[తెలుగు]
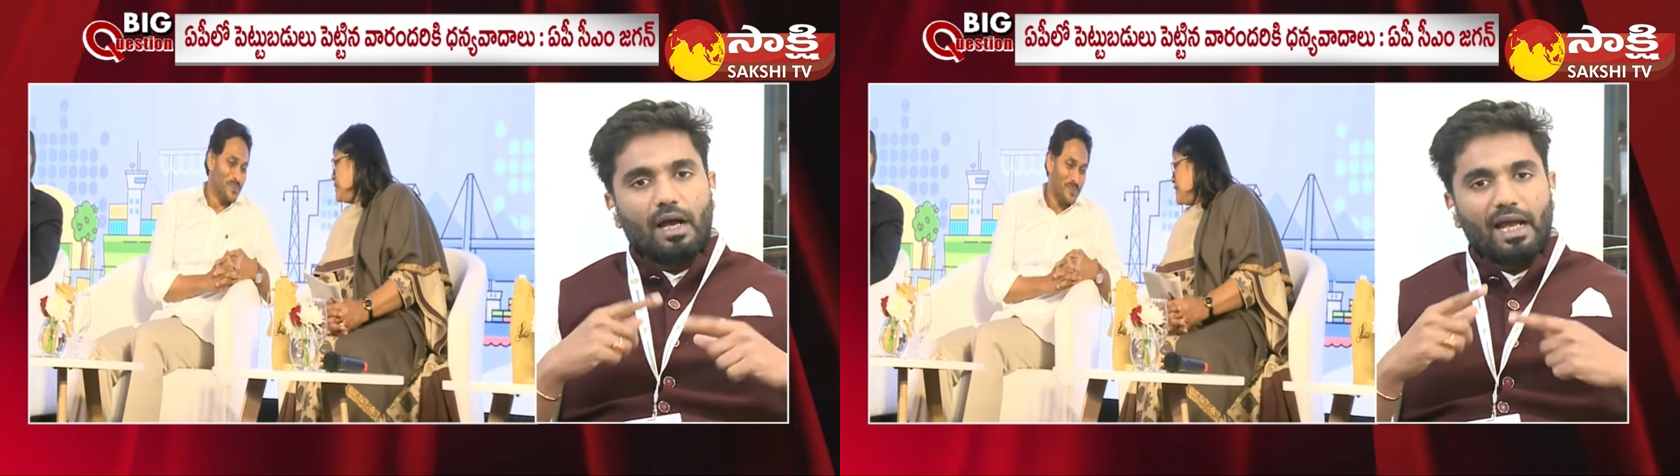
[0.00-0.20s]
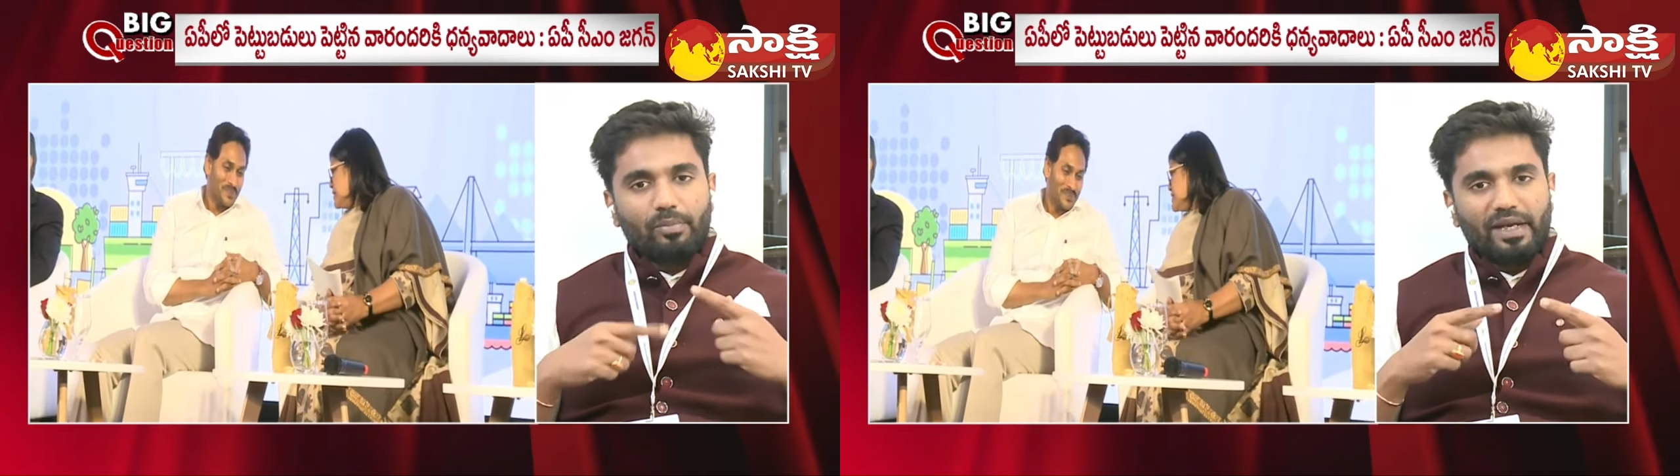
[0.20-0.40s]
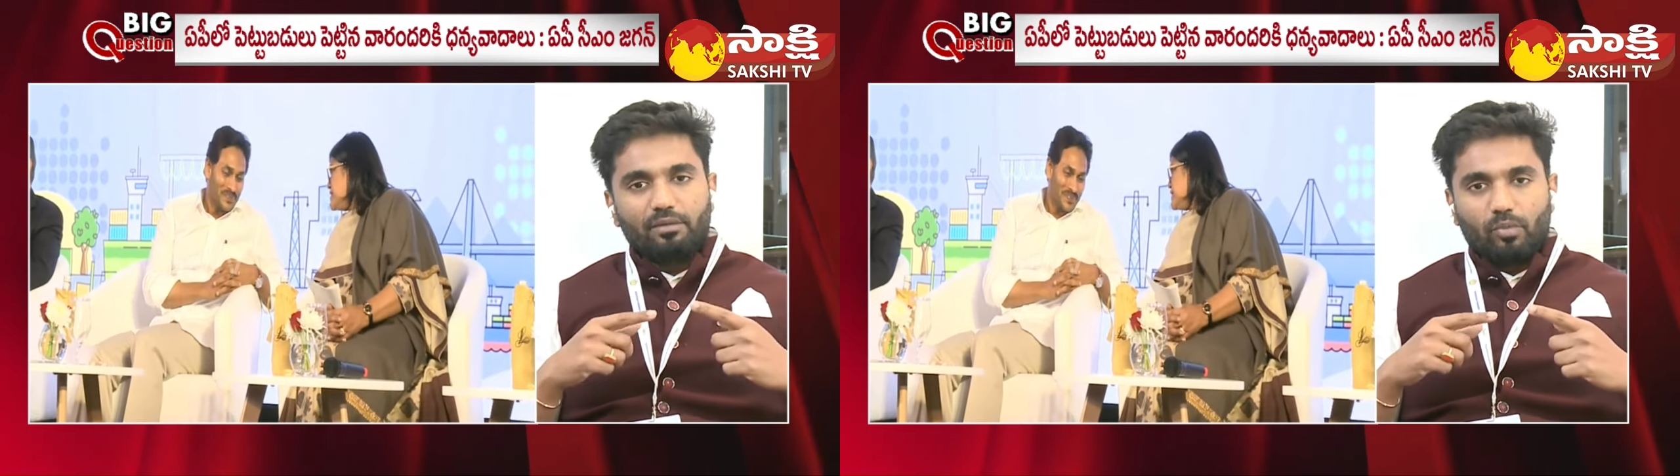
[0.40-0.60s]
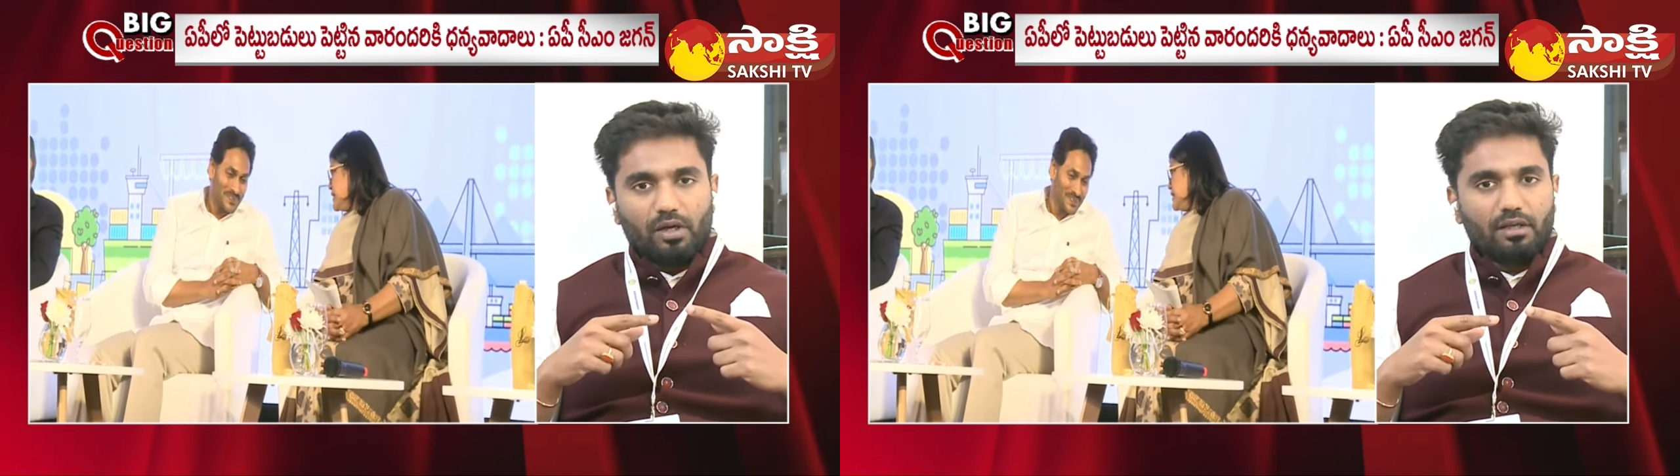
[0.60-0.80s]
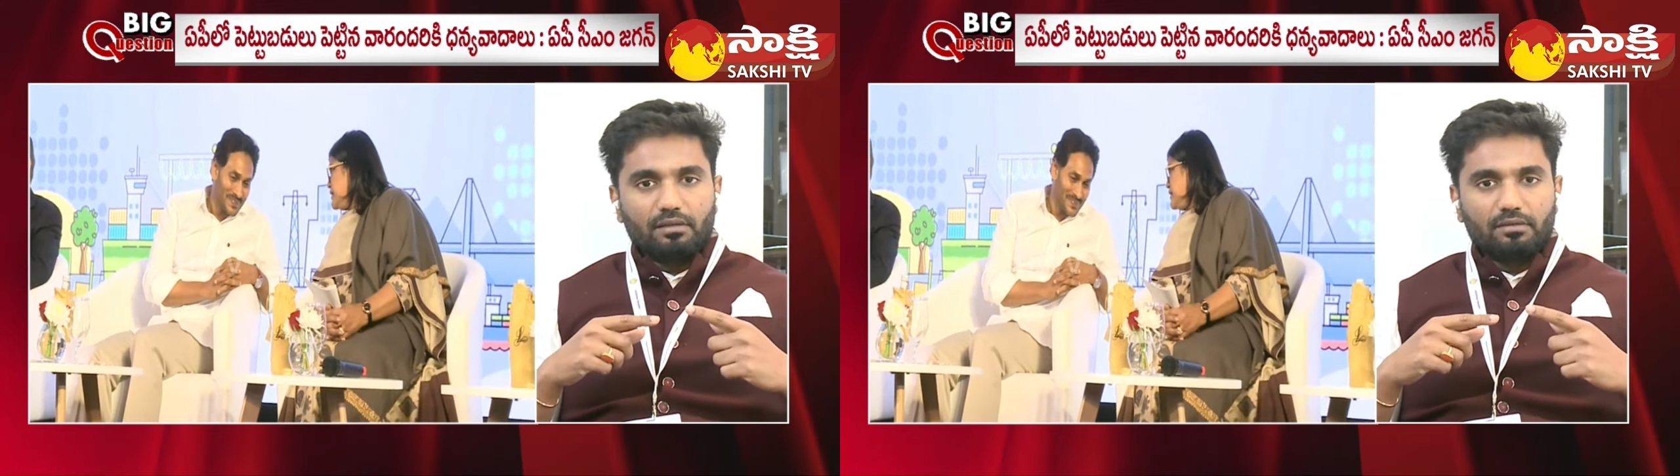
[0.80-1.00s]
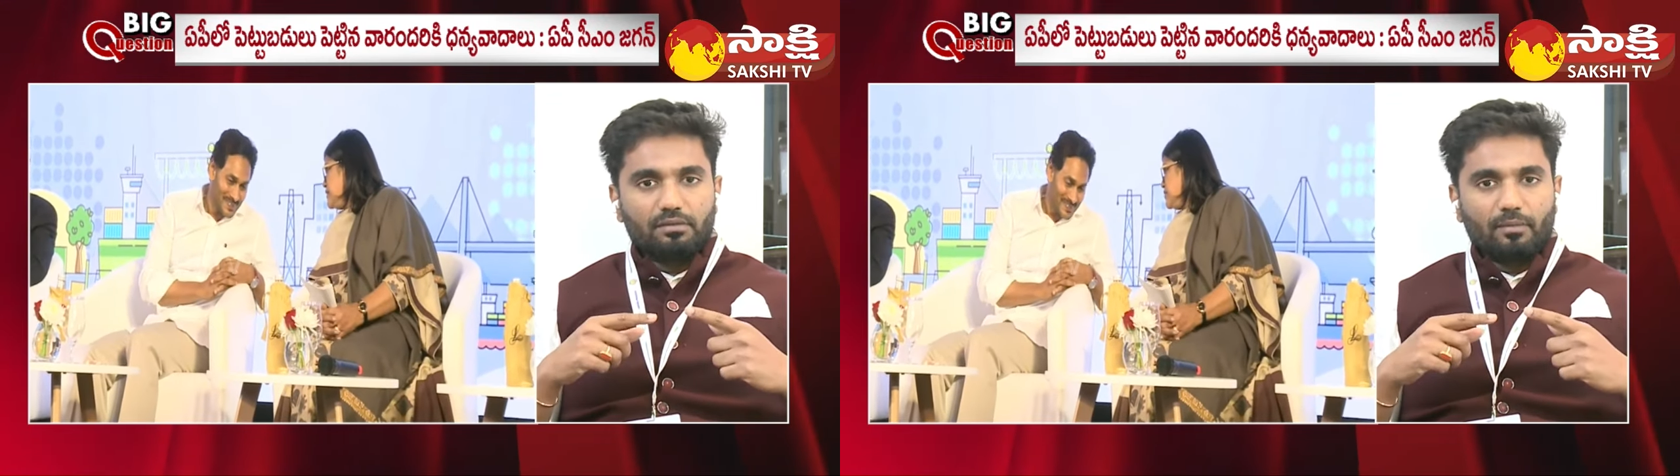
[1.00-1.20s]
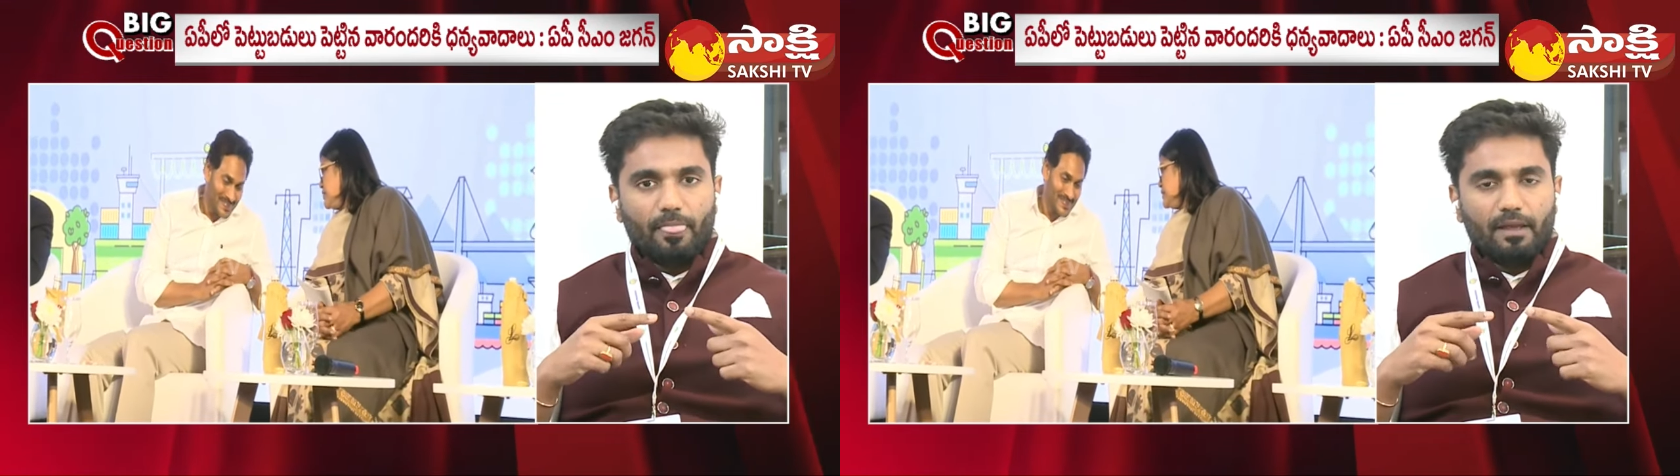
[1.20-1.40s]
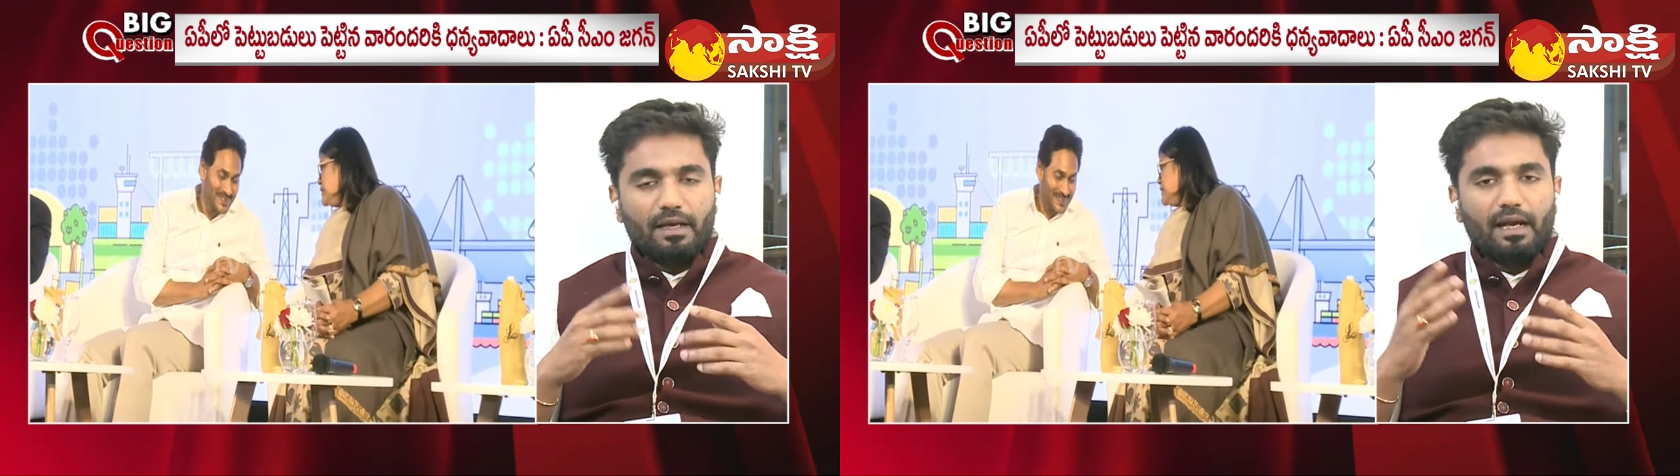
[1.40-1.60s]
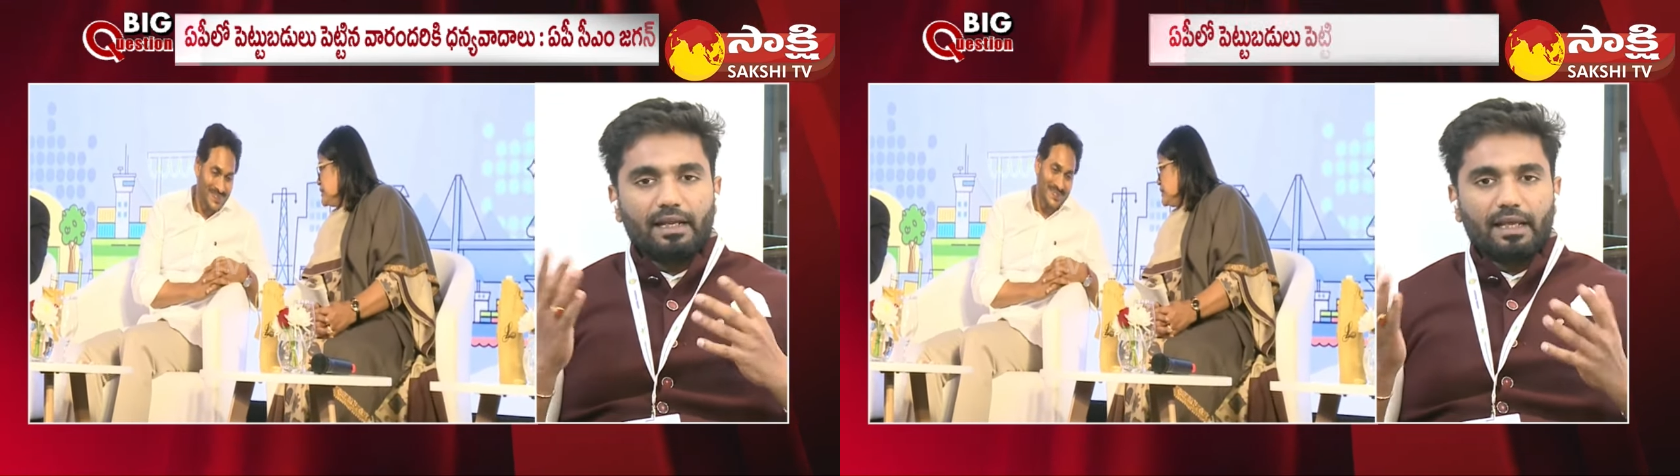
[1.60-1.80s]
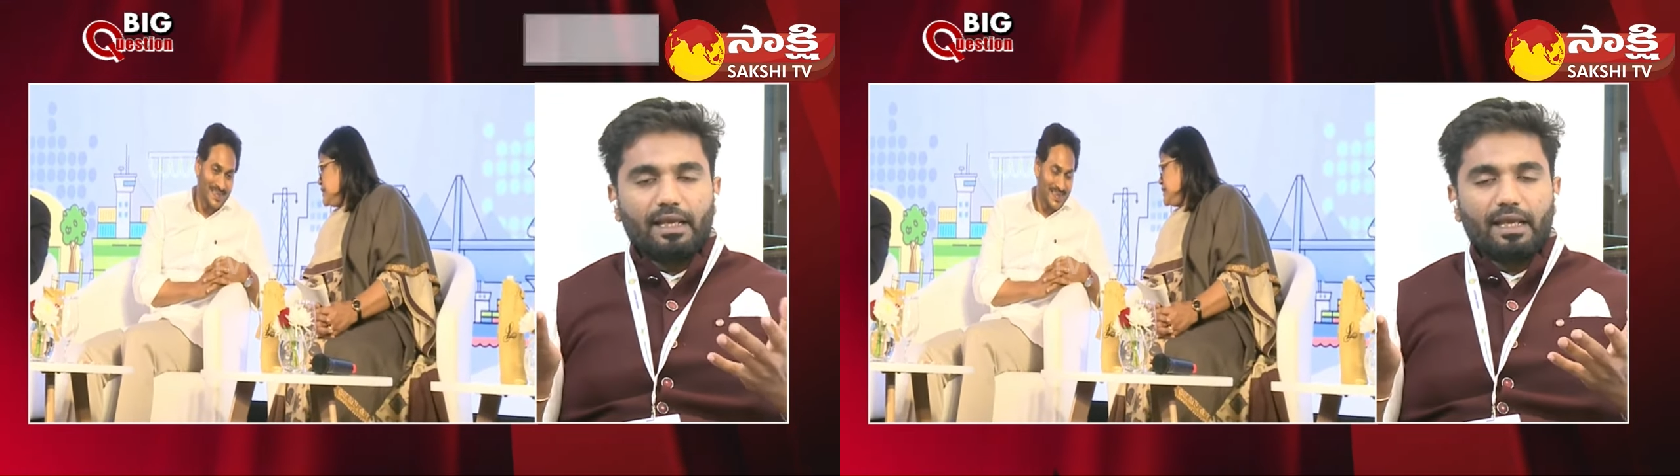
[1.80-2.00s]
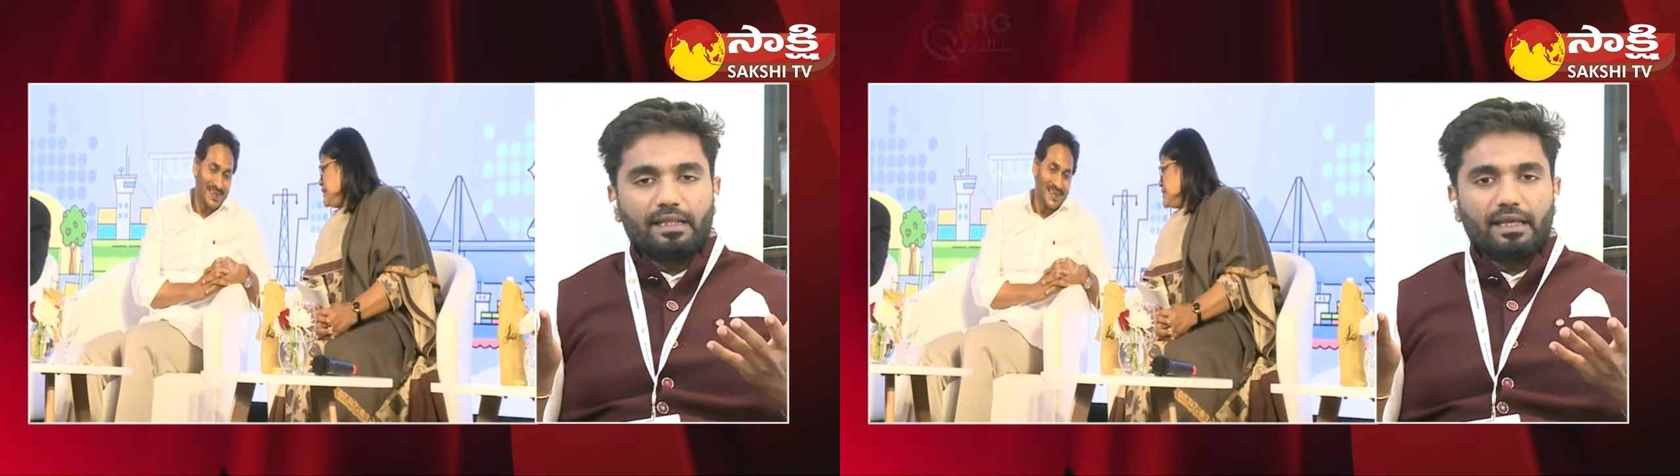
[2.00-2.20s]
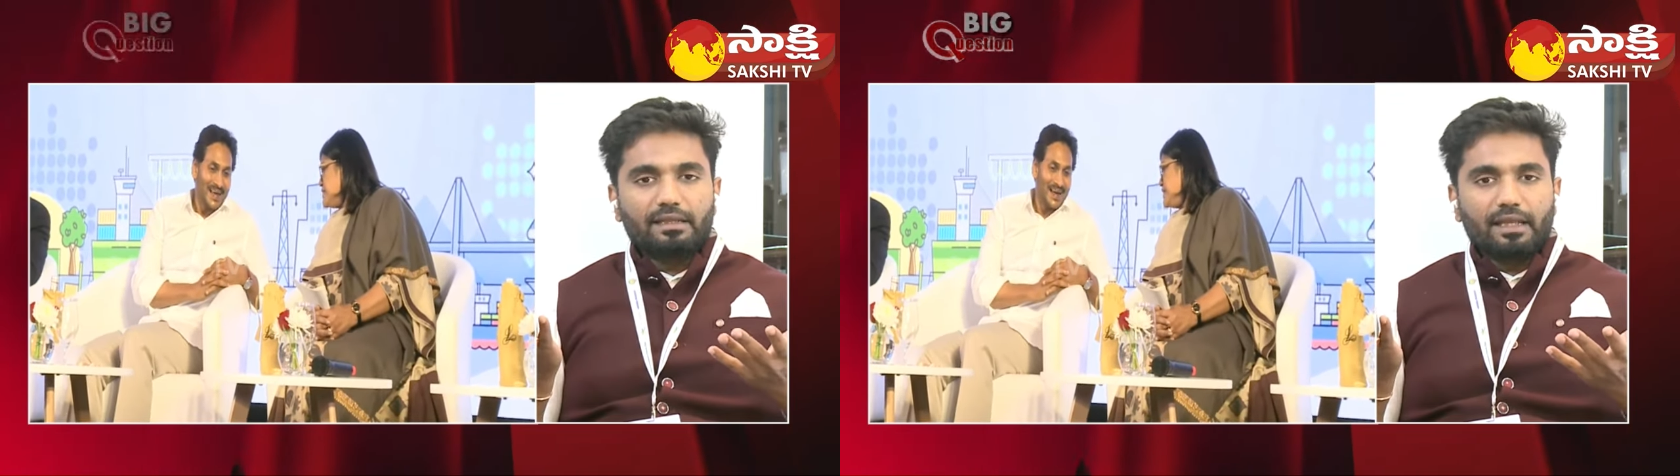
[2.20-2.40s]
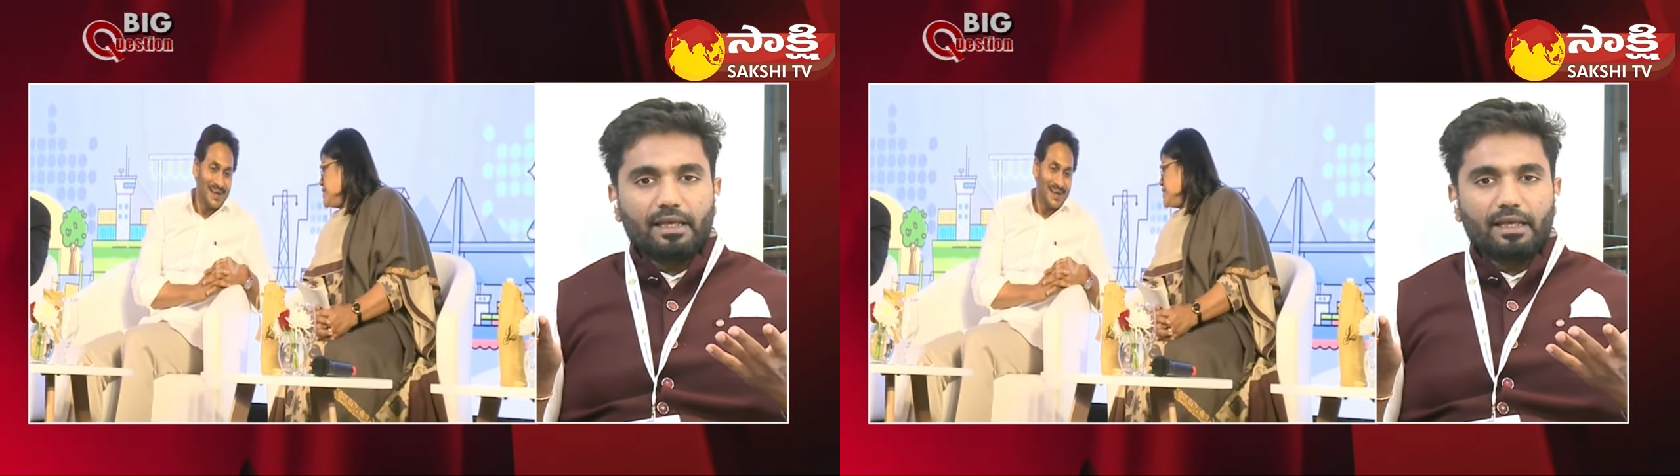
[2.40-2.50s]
హైబ్రిడ్ మోడల్ Hmm. అంటే ఏదైతే